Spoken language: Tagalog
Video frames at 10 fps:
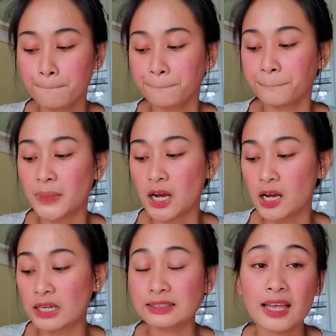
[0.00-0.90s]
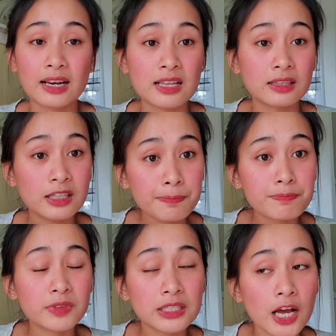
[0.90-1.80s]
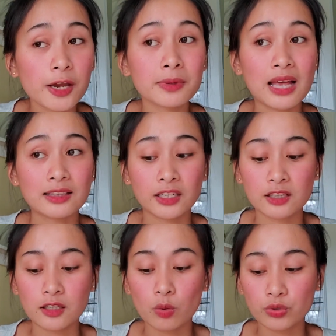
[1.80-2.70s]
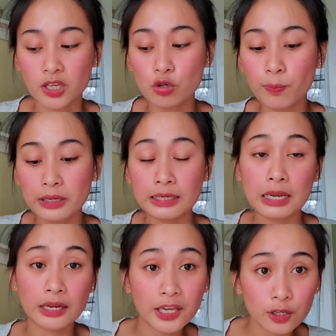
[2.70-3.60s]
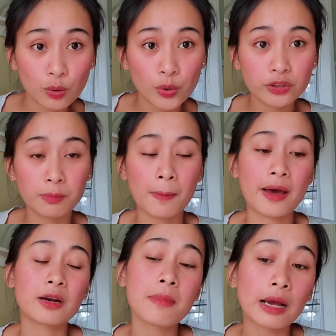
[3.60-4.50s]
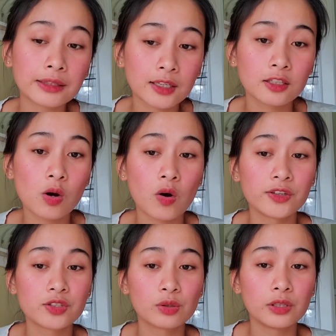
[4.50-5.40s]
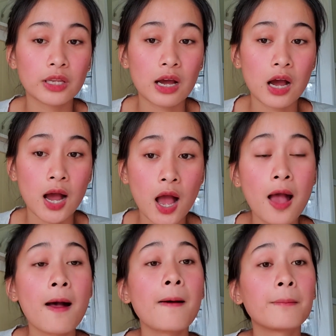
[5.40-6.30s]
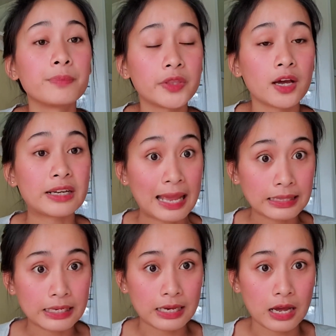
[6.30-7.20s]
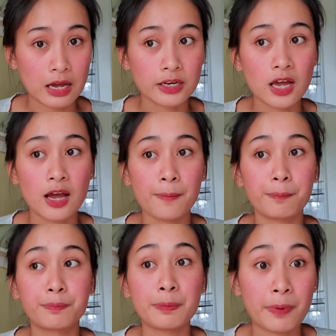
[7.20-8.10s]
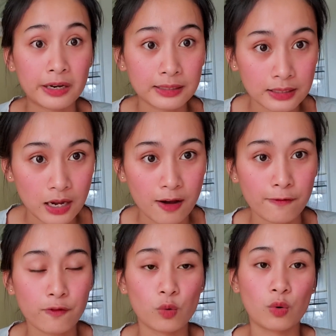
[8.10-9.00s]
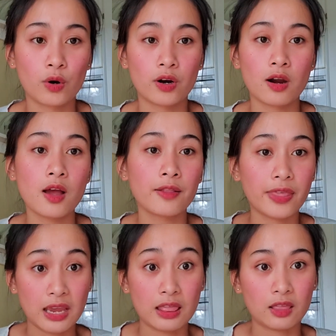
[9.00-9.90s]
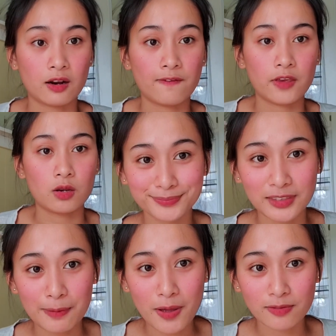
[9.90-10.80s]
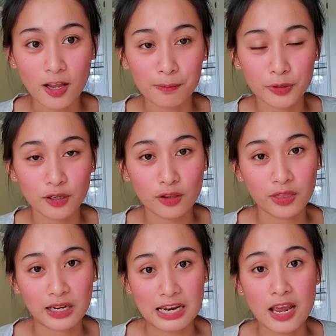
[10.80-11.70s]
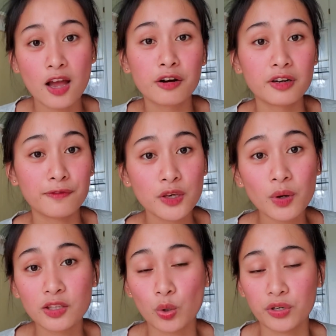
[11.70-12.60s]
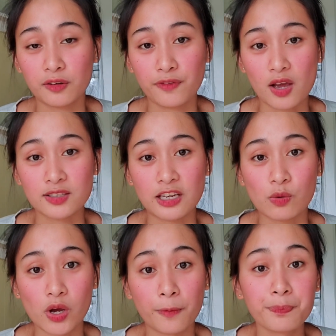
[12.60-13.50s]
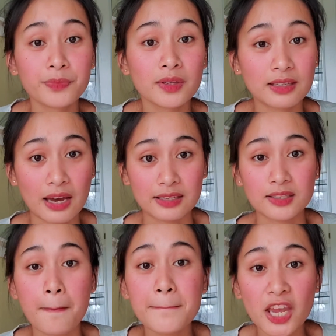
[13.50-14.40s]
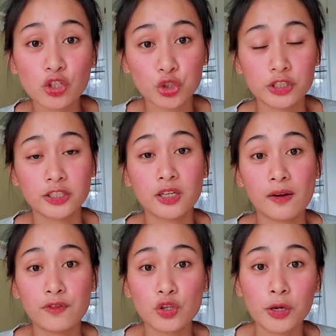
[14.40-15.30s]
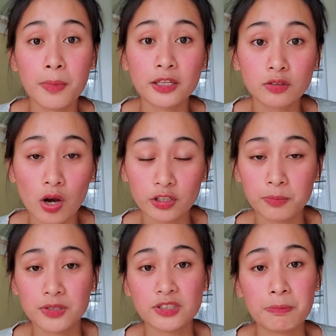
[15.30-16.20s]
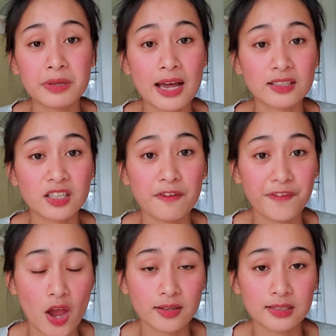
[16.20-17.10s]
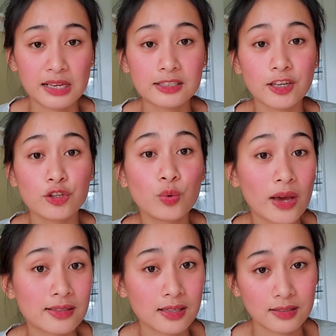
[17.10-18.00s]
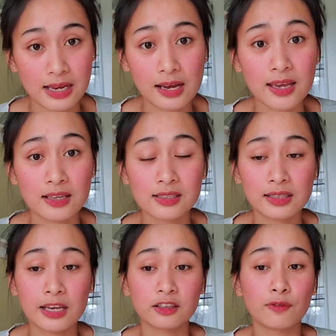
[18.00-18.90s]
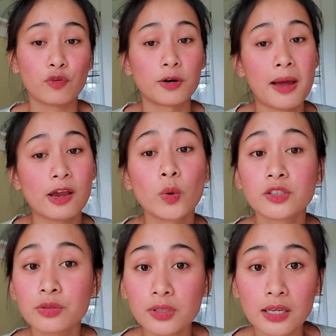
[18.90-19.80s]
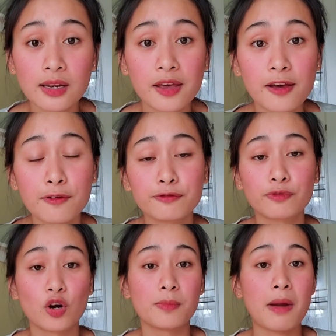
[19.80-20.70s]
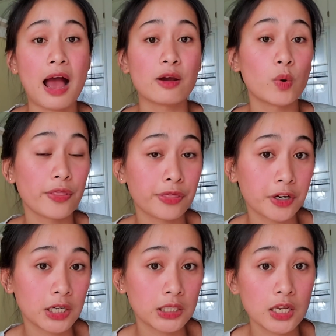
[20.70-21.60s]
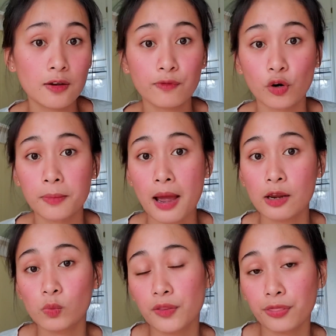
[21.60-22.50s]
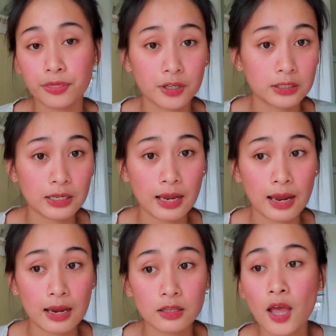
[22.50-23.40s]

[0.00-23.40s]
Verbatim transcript: mataran hindi, hindi na kayo matataranta kung saan nyo ba nilagay yun, 'di ba? Para makita rin ng consul na na ready ka, na prepared ka for the interview. Tip number 3, review and know your fiancé well. Guys, make sure na ni-review niyo yung mga documents na ipinasa ni fiancé sa USCIS like the Form I-129F, Form I-130, Form I-138,